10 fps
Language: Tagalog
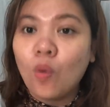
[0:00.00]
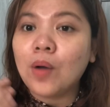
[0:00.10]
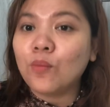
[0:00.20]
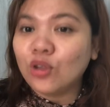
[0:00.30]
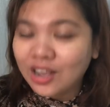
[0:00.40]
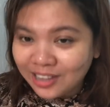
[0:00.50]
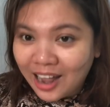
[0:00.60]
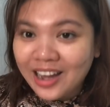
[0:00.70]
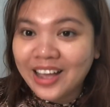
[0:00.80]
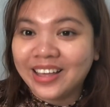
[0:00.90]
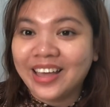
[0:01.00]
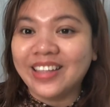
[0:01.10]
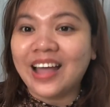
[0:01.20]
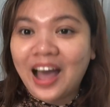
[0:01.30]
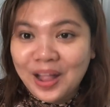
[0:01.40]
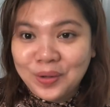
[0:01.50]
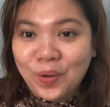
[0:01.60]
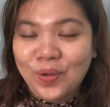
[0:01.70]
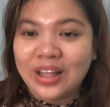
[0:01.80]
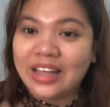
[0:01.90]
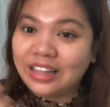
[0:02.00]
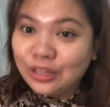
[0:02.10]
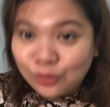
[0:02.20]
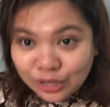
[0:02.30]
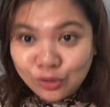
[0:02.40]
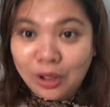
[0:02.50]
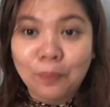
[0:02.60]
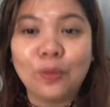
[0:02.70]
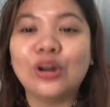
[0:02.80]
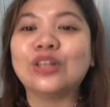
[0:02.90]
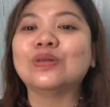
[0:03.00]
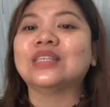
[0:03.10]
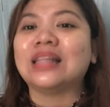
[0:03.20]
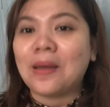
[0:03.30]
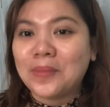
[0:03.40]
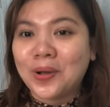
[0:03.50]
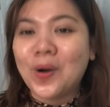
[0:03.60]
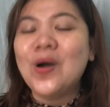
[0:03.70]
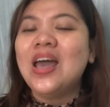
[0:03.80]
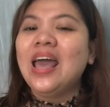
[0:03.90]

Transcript: Huwag mo lang lalagyan ng alcohol. Ayan, inulit ko lang po ulit yung sinabi ko.